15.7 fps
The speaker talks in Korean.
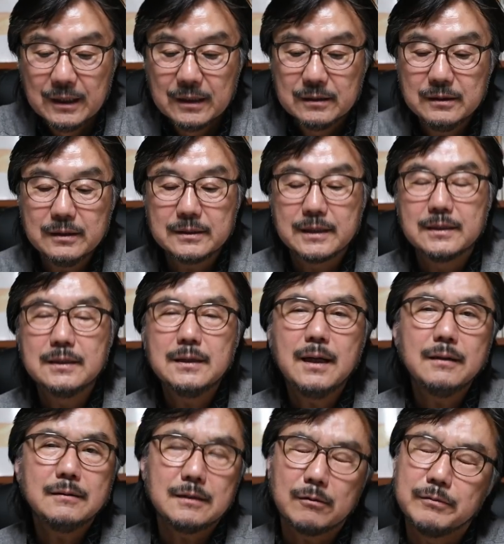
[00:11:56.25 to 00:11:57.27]
근데 제
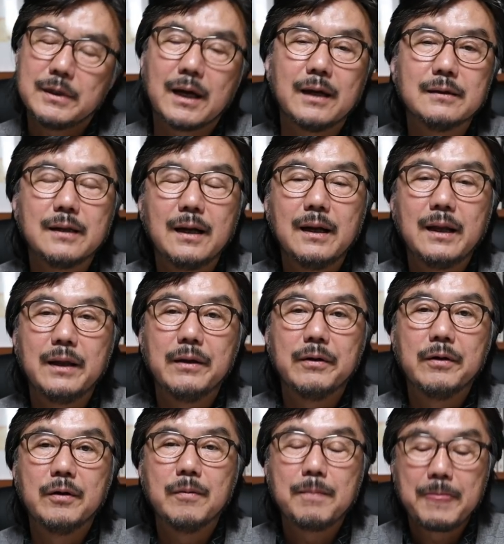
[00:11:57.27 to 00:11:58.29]
생각은 약간
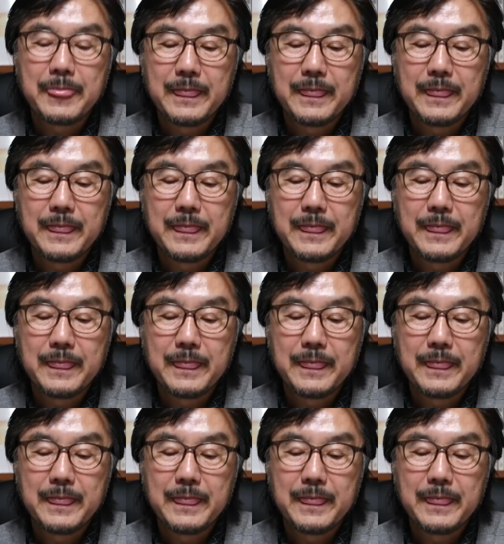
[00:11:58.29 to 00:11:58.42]
달라요.